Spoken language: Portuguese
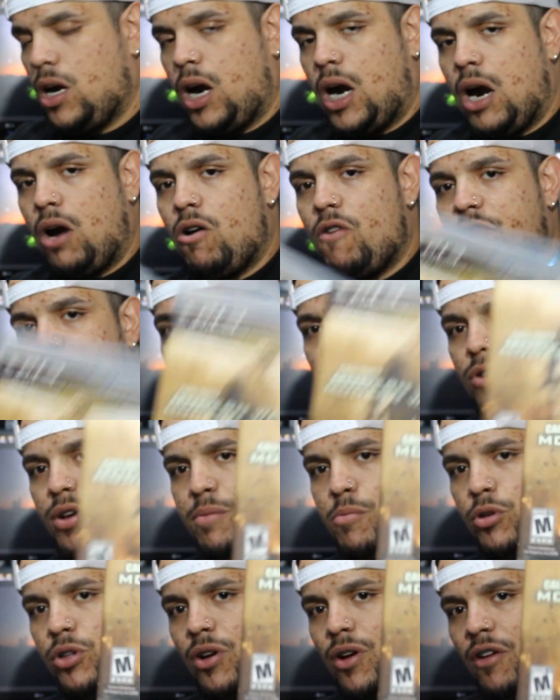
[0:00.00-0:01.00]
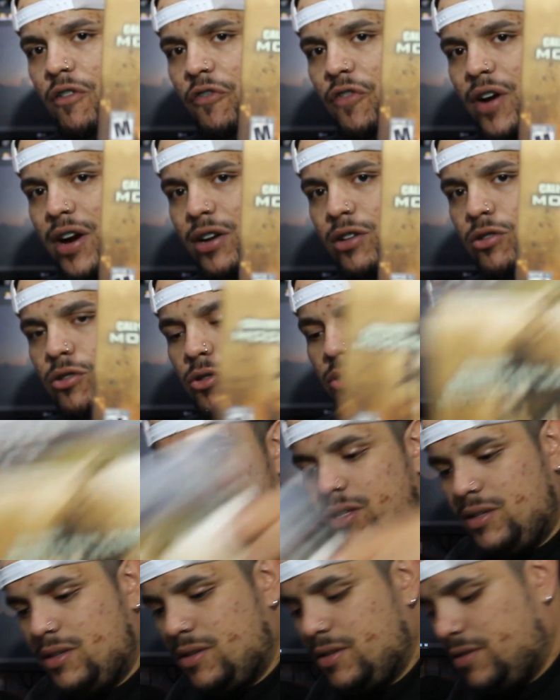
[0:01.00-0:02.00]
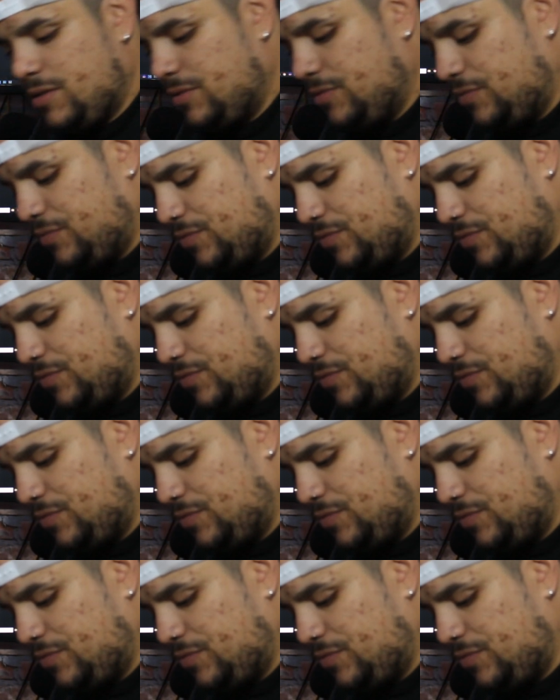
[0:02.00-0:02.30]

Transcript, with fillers: Call of Duty Modern Warfare 2,